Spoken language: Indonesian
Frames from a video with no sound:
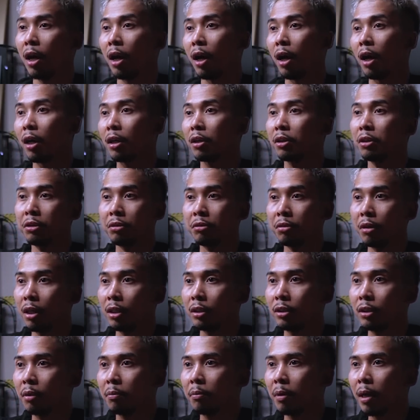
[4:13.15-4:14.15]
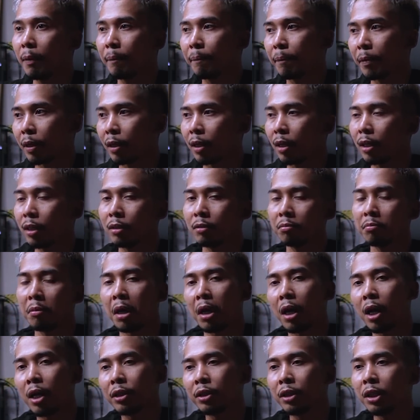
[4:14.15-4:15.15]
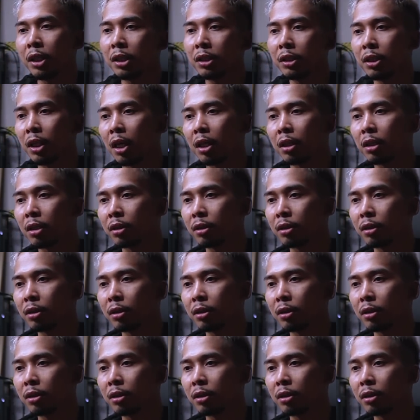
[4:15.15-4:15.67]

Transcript: ah gitu aja baperan makanya jangan